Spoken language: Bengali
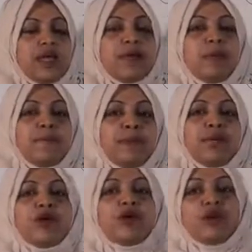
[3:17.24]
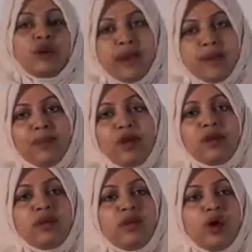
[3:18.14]
একটা প্রতিষ্ঠানে
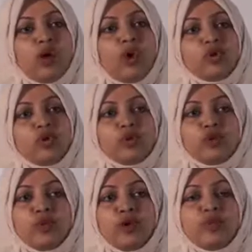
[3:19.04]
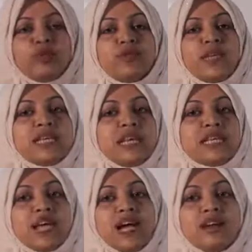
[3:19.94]
বিনিয়োগ করার পর কত
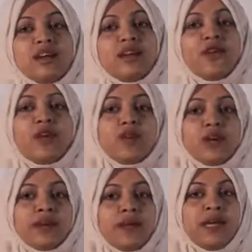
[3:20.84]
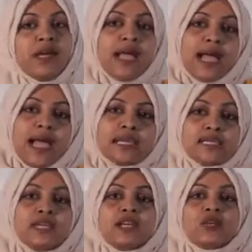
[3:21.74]
সময়ের মধ্যে সে টাকাটা ফেরত
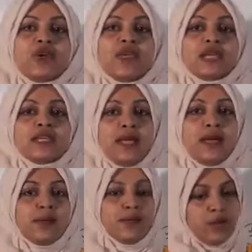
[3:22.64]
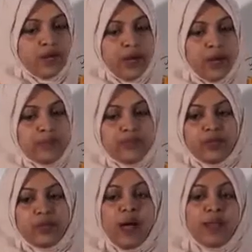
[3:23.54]
আসবে এটা নির্ণয়ের একটি
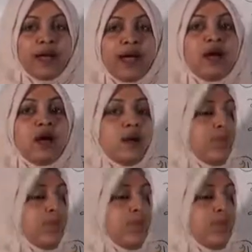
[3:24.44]
প্রক্রিয়া